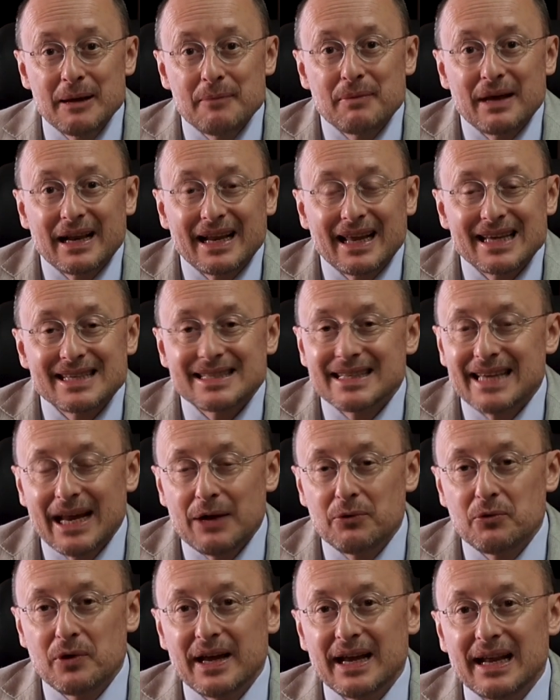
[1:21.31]
perché
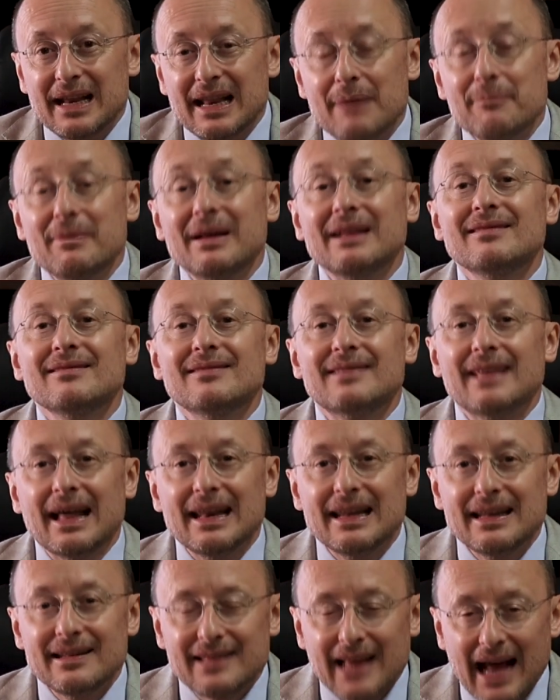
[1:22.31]
segue la
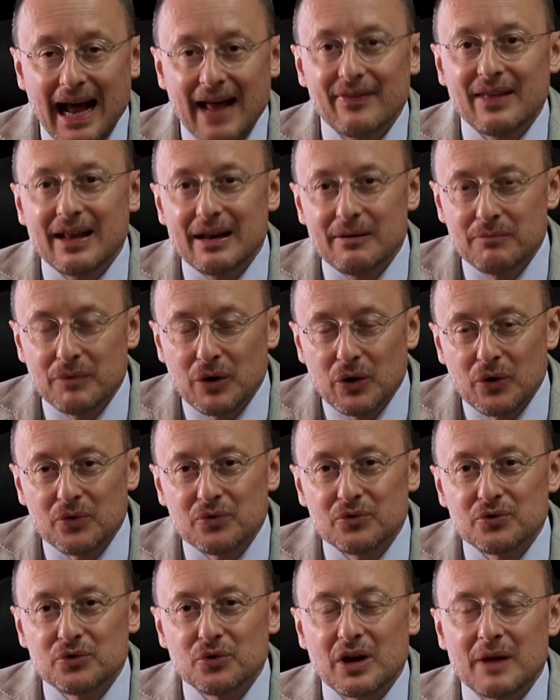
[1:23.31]
mentalità del
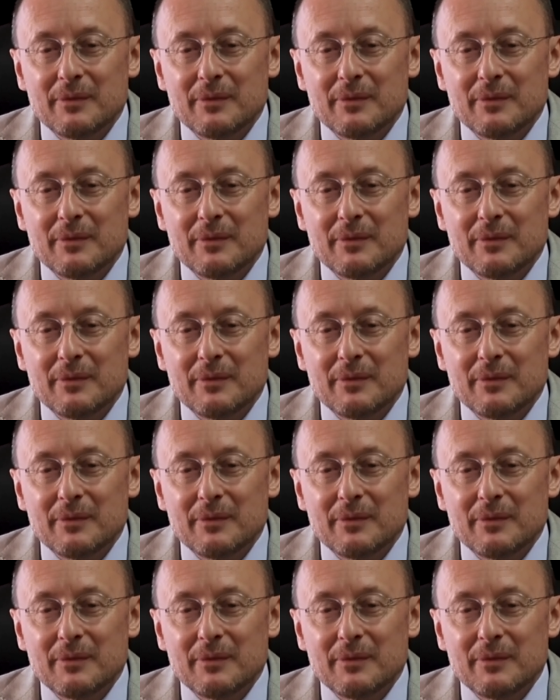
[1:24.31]
mondo,